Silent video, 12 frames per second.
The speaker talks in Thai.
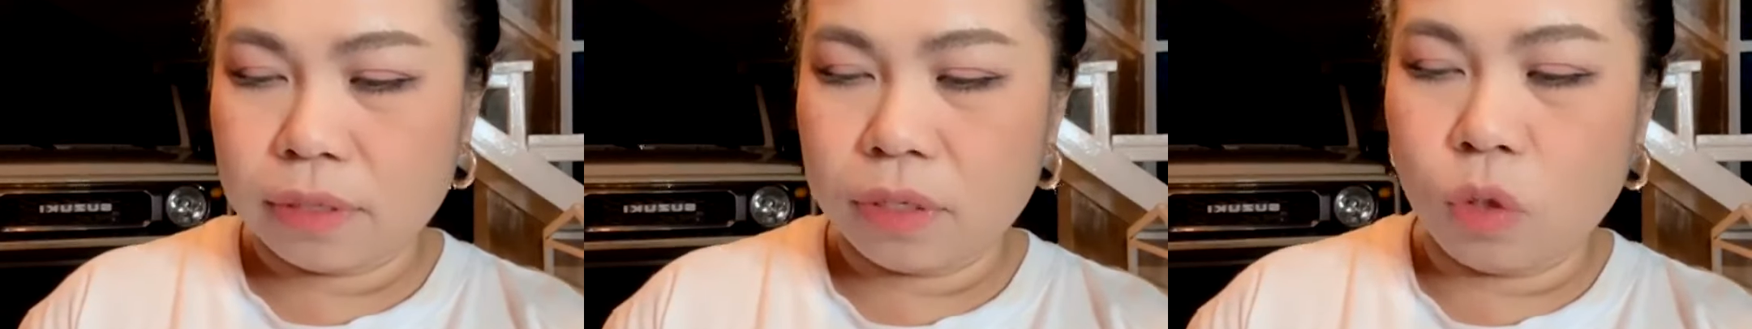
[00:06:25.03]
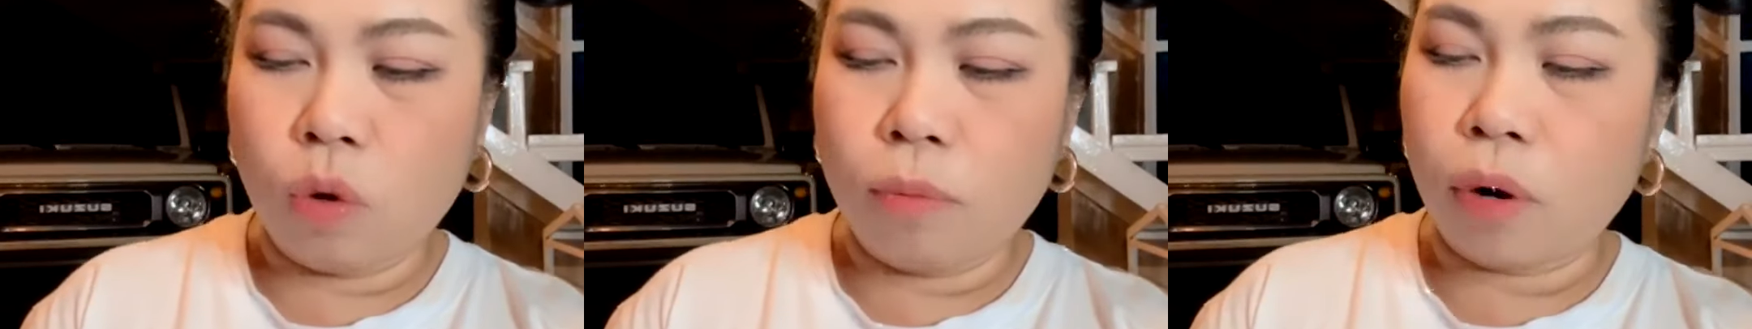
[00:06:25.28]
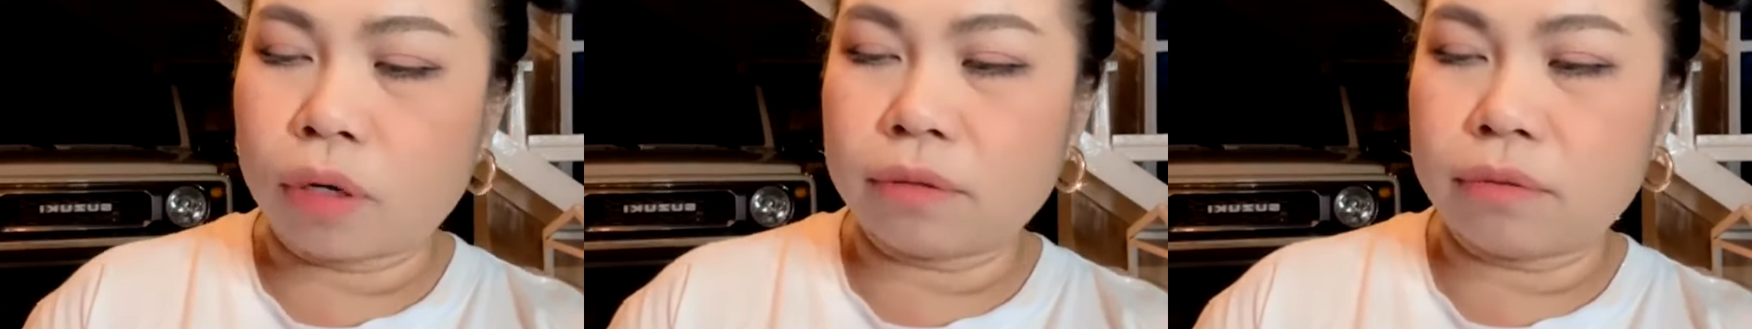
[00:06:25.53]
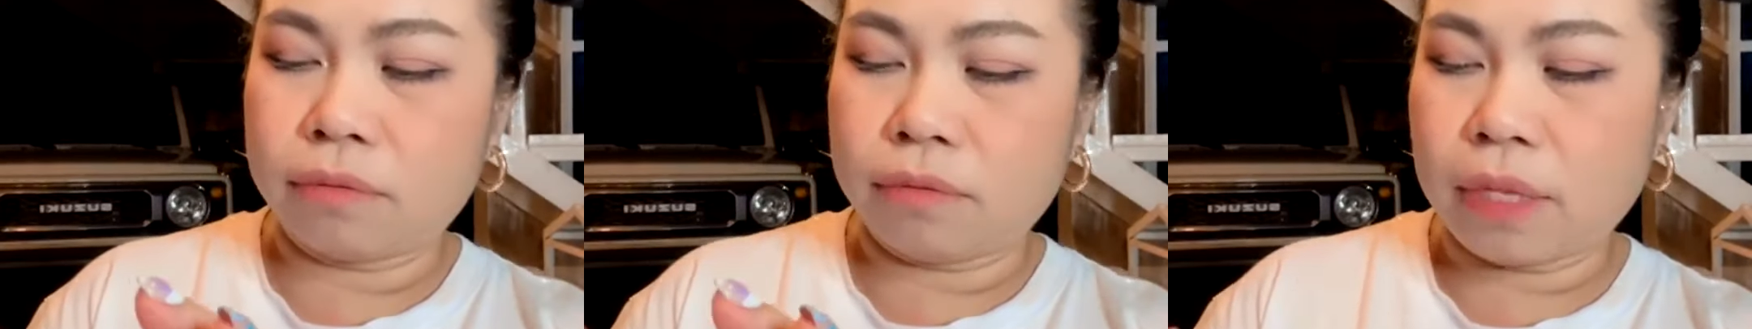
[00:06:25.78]
ดูหมด
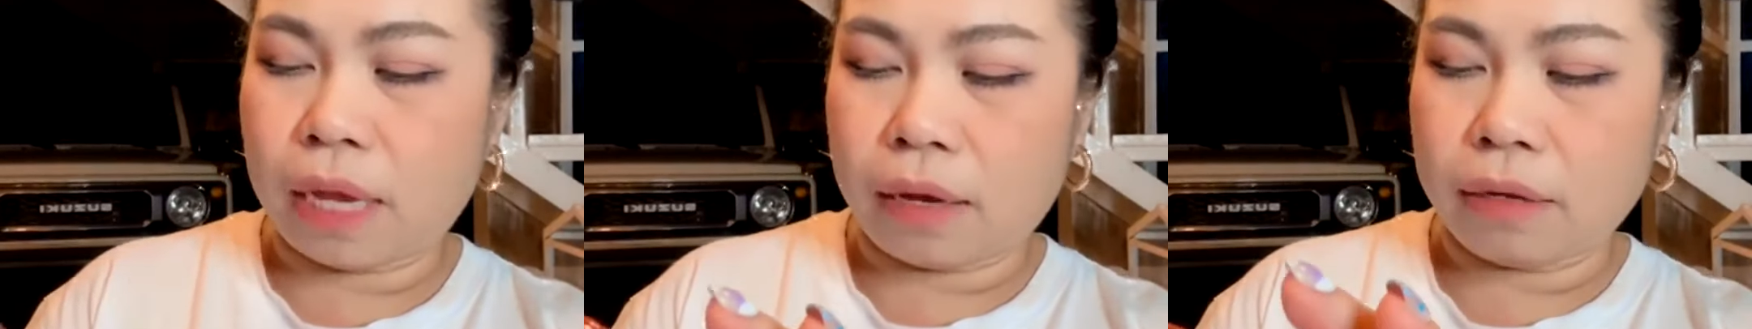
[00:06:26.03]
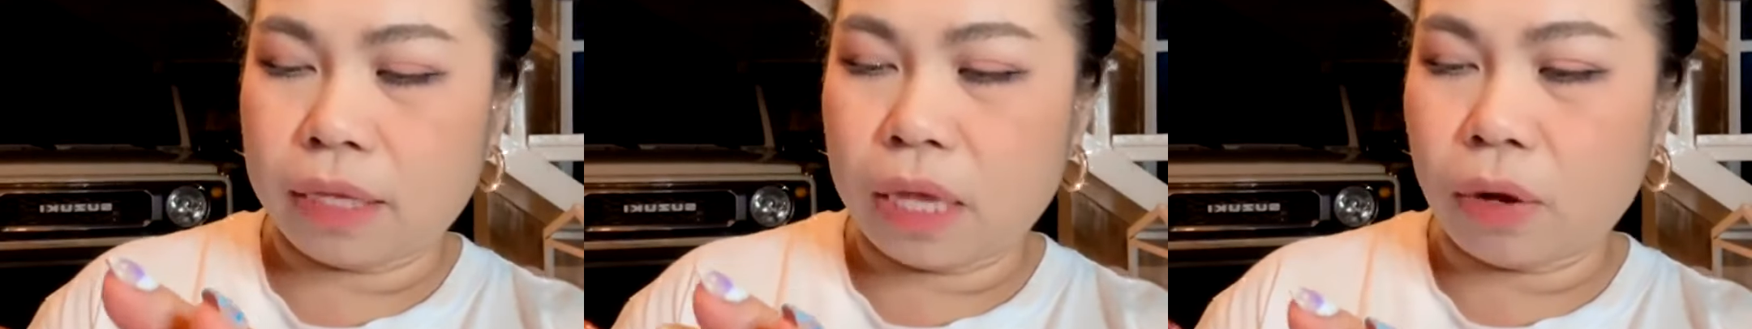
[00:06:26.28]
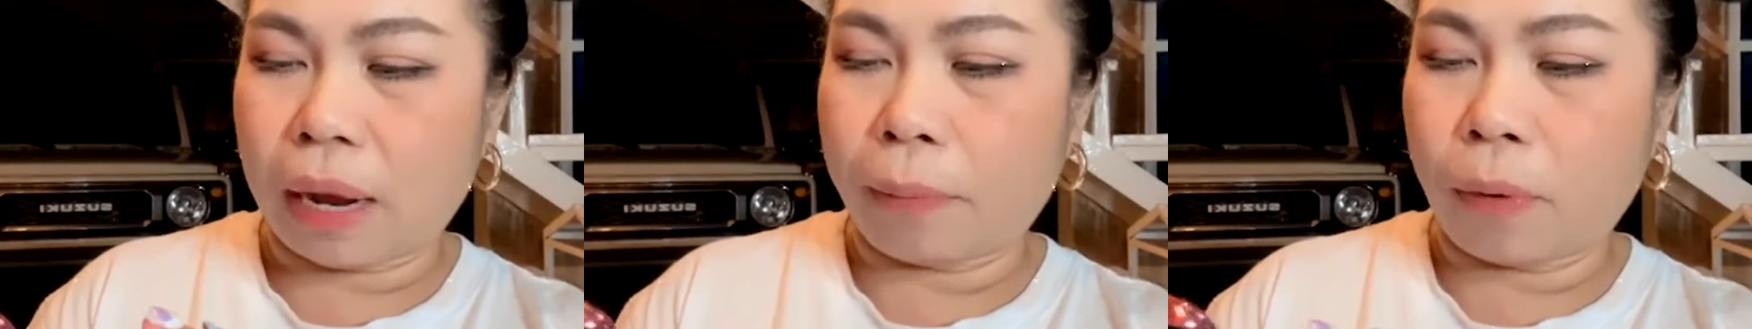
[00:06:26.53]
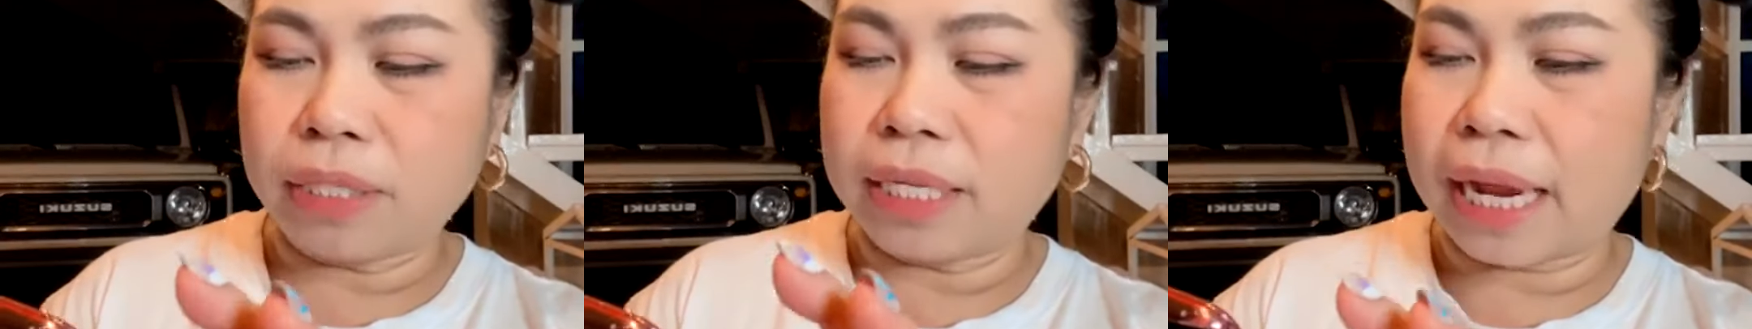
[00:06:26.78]
เนี่ย เกี่ยวกับ
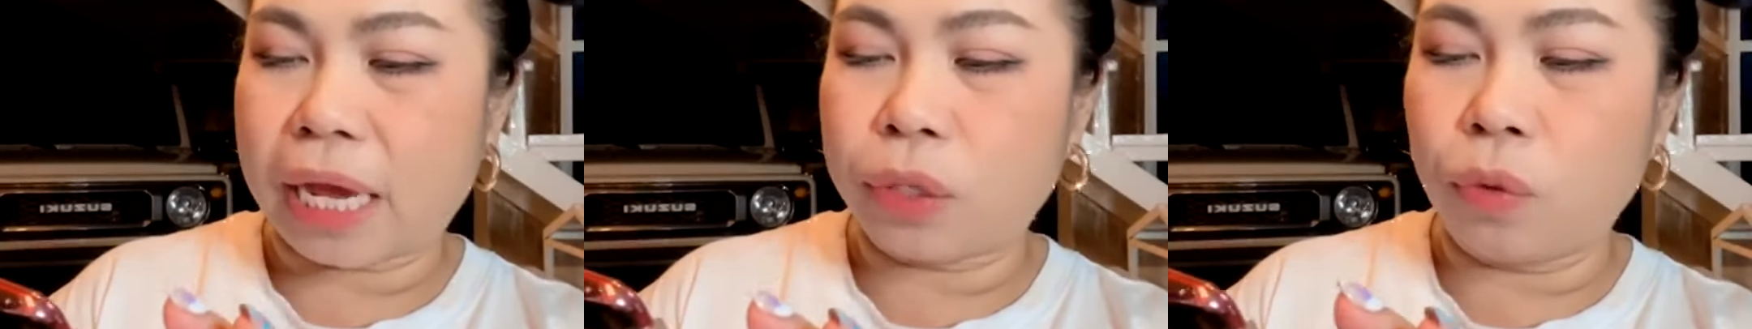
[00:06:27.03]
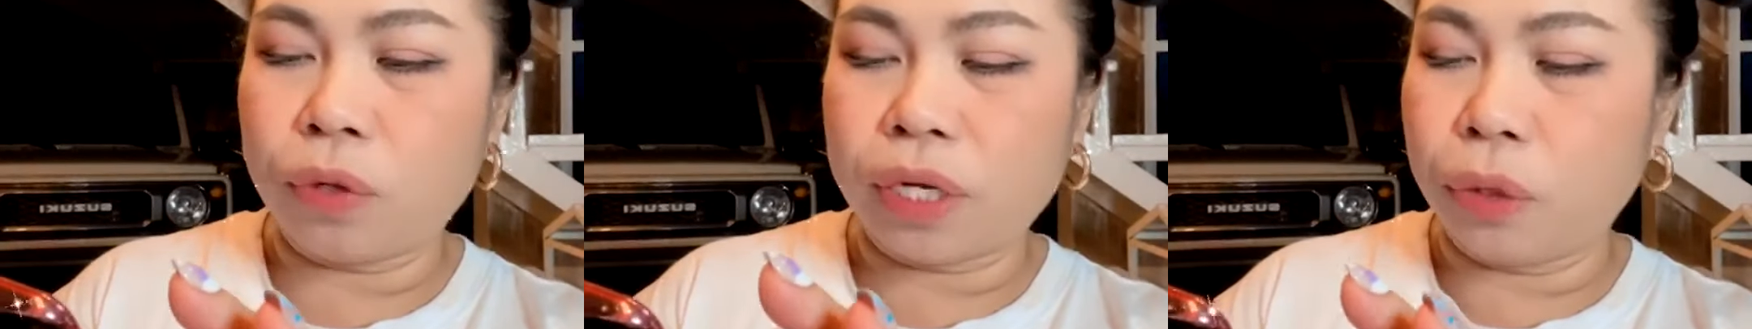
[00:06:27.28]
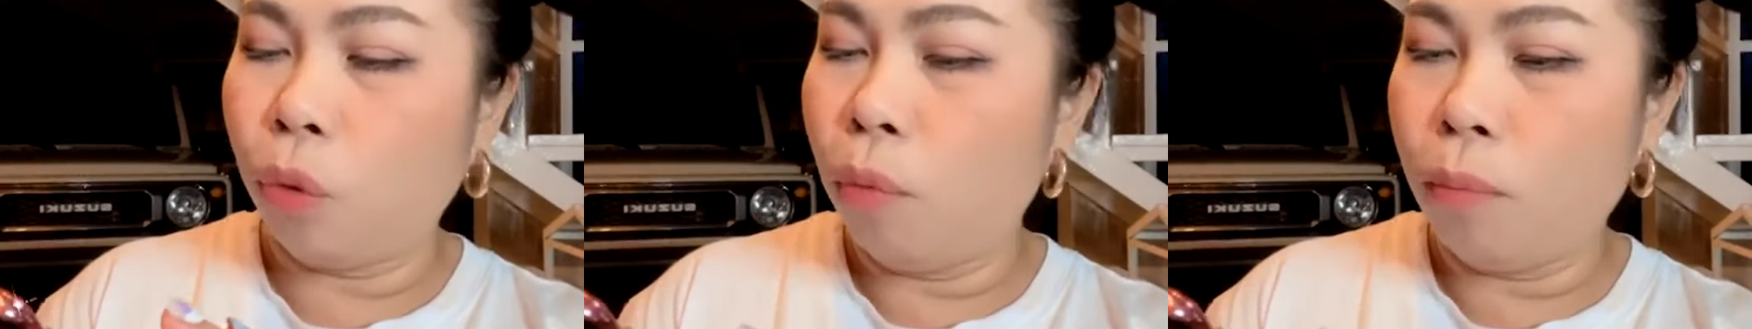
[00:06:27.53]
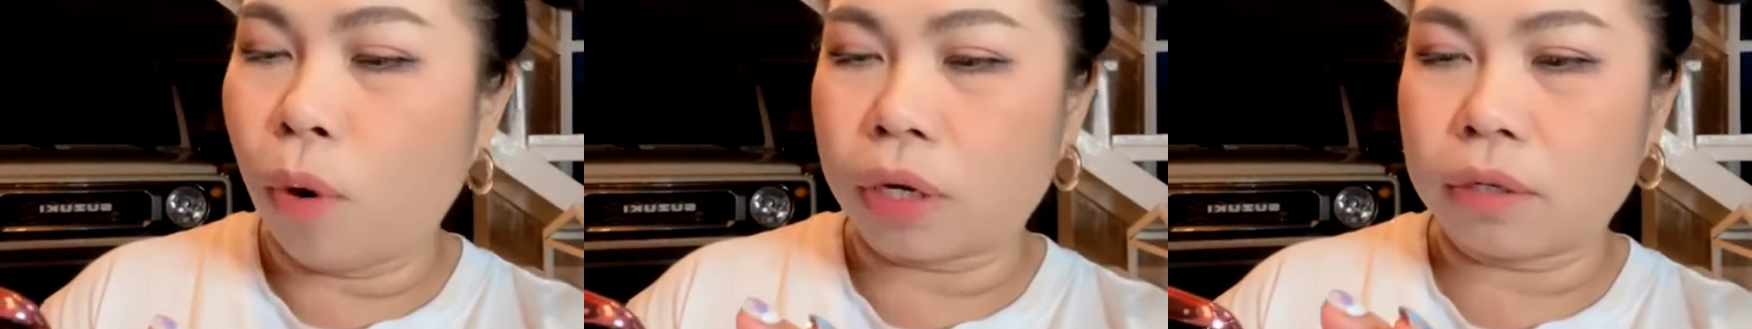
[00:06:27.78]
ก็จิดายุนี่ดู
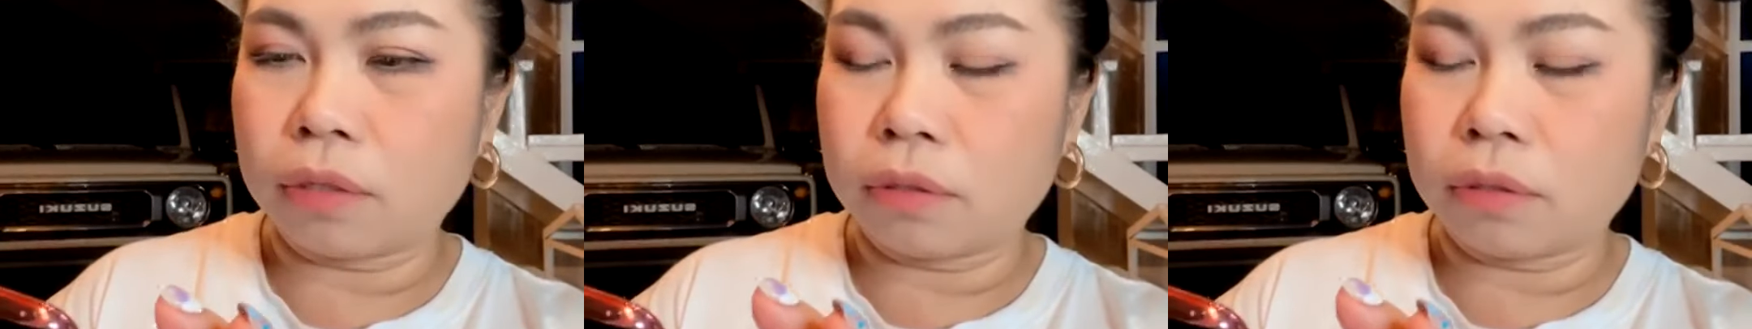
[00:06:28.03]
หมด